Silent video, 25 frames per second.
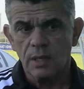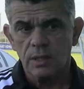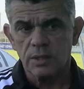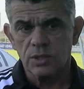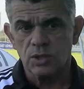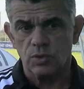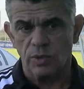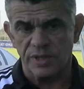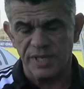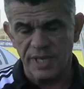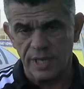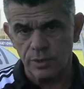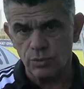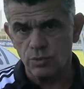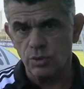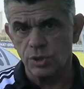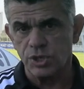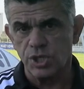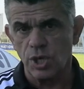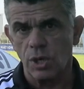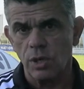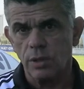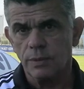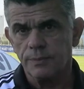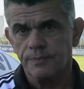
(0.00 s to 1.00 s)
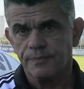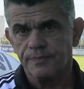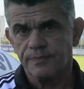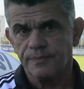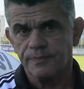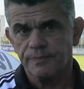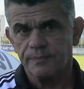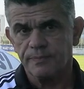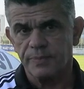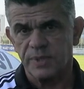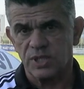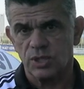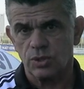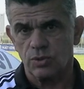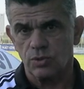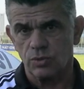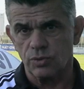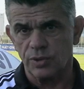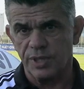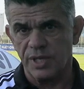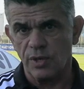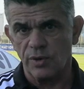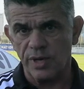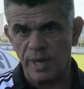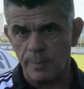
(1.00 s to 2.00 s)
soyez indulgents, parce
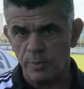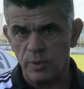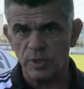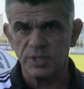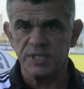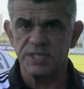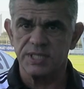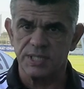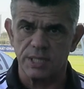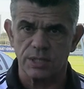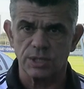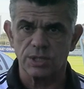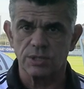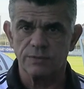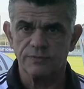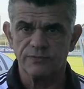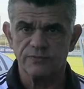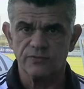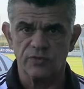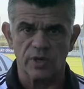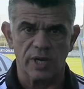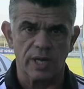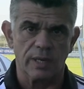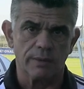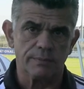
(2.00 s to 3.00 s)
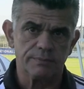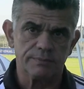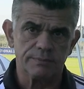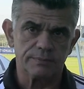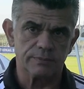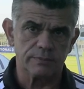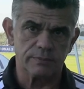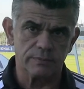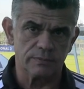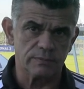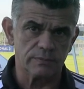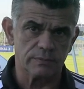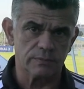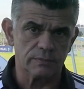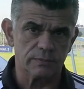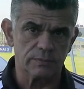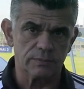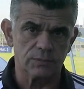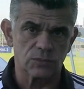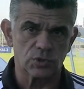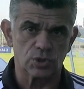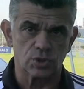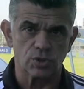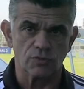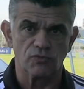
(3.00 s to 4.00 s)
qu'on est en apprentissage. Voilà.
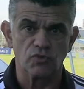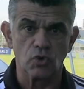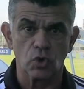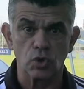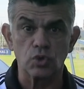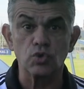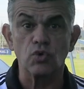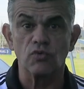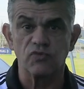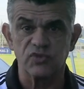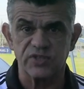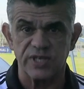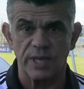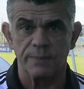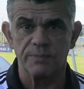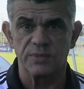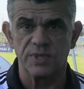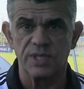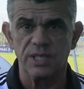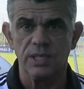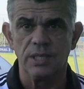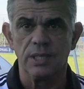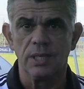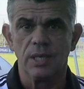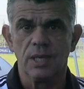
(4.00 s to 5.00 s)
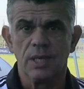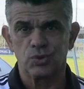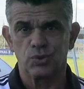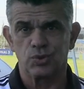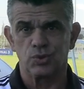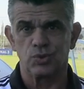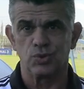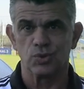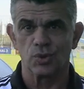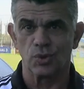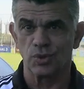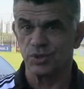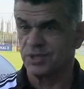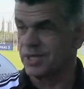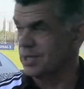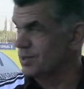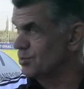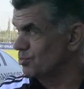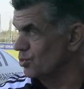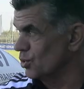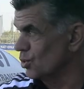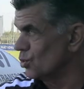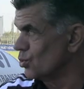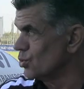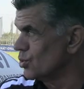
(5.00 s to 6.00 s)
Je vous retrouve samedi sur cette
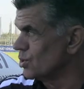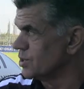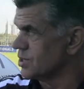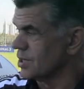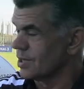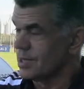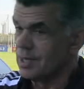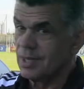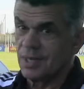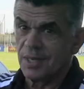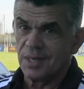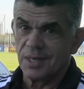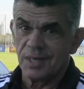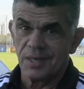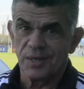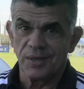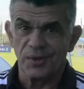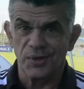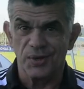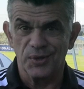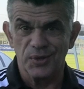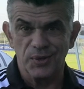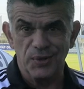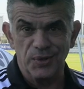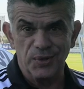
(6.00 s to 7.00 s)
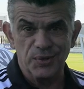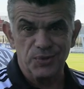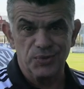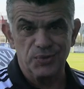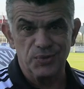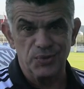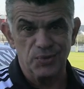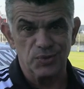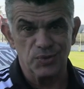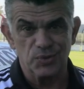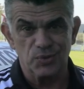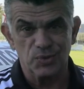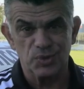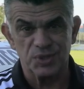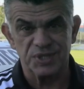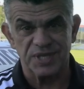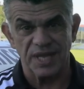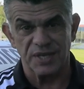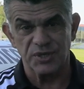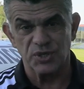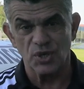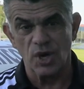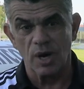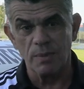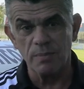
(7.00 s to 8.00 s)
pelouse du, du
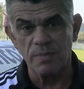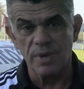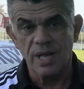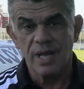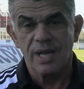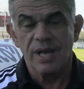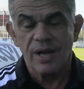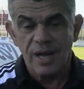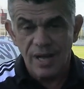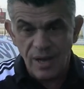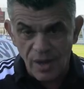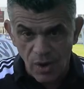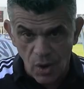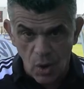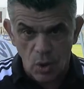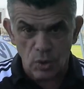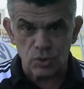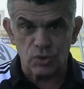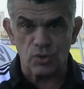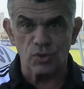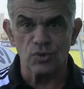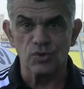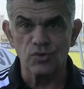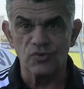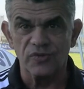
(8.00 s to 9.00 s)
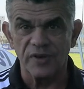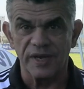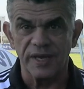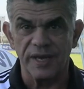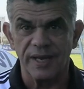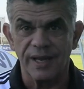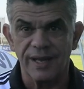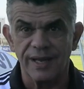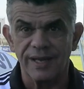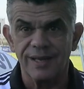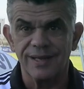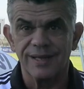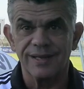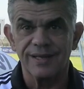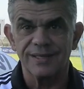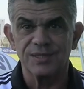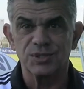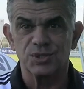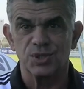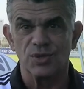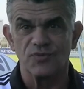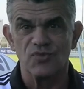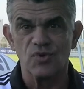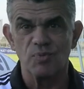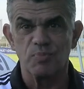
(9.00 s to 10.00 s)
stadium en tenue verte
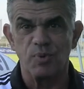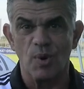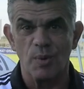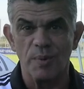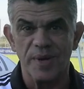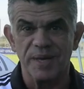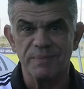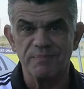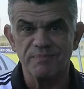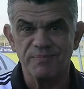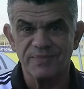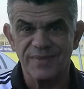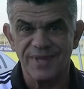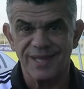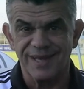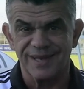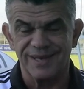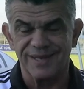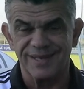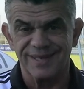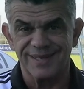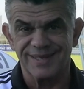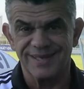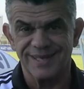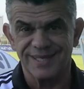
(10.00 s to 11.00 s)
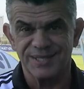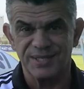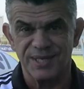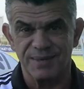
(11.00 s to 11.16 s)
je vous le promets. Allez, à